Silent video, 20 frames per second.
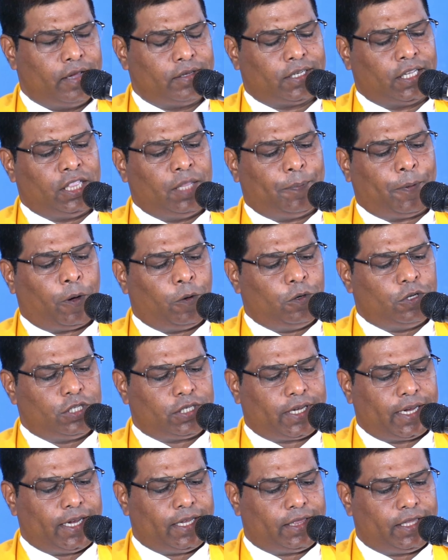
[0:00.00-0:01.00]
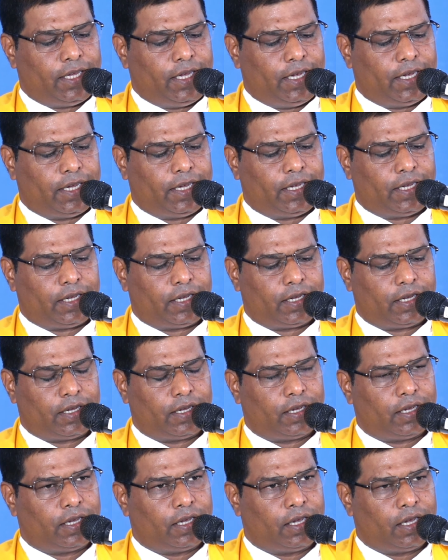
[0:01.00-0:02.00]
संत पौलुस कहते हैं
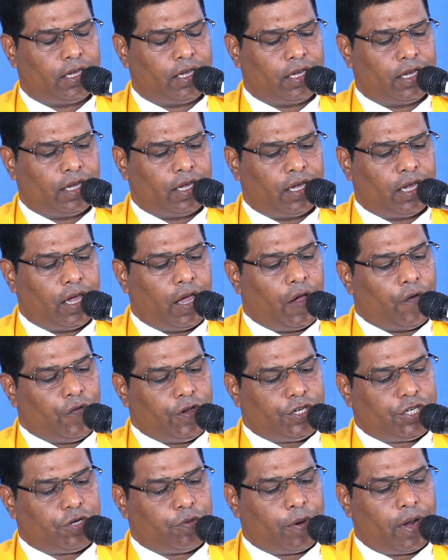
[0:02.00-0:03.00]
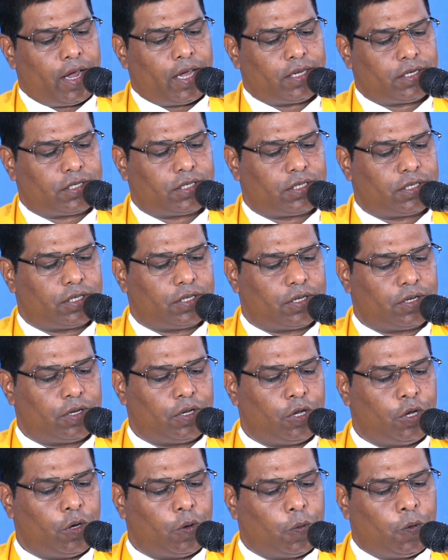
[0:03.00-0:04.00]
विश्वास
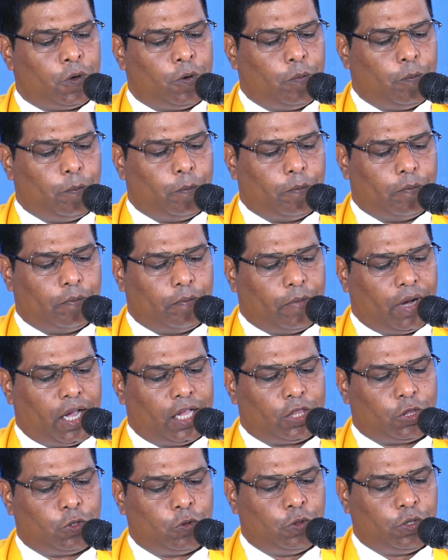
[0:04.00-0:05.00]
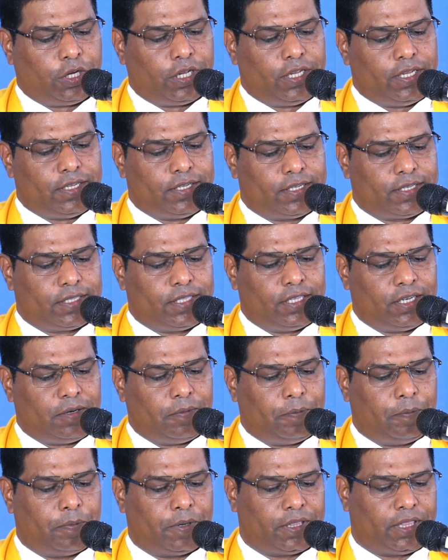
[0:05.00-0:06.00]
उन बातों की स्थिर
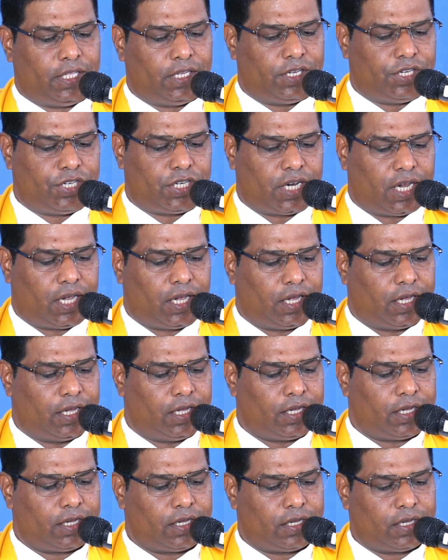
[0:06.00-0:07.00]
प्रतीक्षा है